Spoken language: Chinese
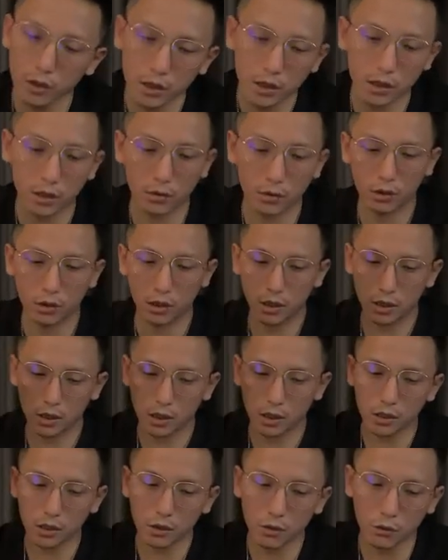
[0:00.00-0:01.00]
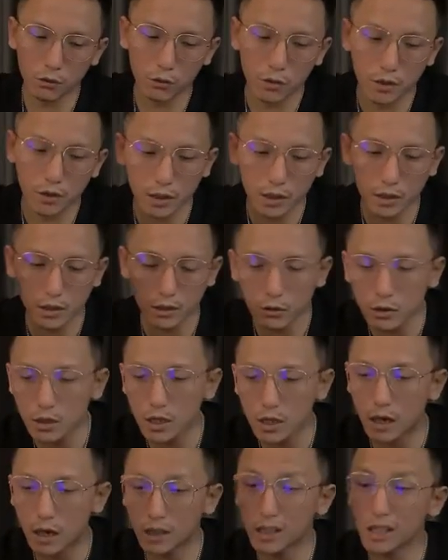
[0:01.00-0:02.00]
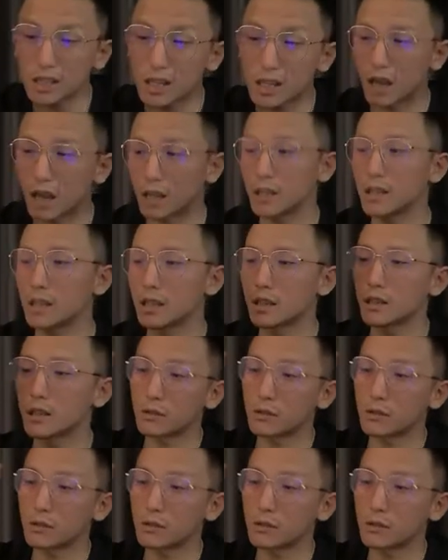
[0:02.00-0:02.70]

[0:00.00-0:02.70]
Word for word: 第二个关键触点是入职的第一天，